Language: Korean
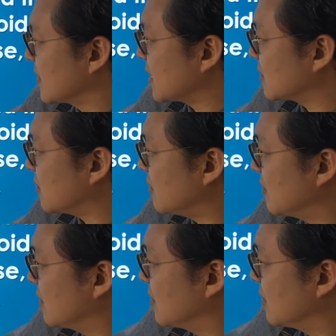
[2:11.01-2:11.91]
그래서
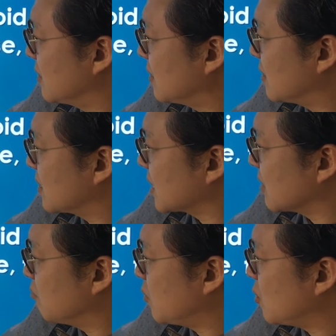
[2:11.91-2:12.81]

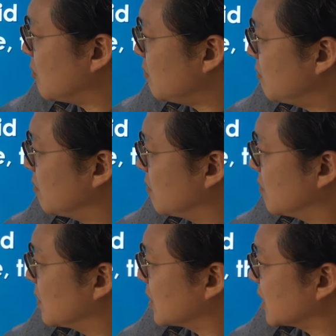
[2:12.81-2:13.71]
잇몸,
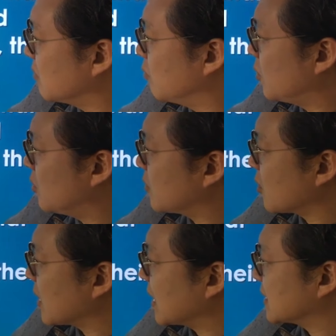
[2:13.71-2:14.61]
잇몸
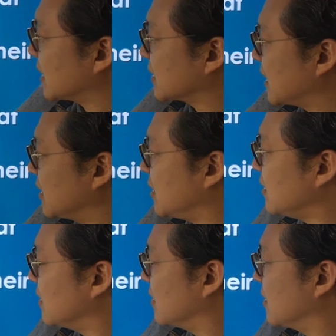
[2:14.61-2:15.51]
건강의 상태는
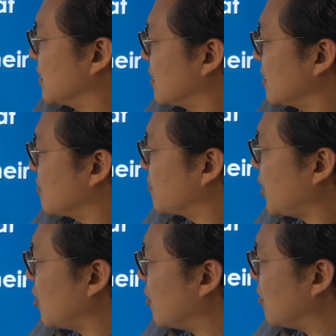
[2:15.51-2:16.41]

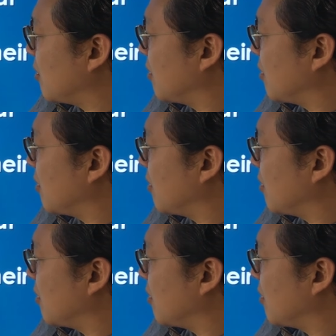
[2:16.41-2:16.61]
뼈,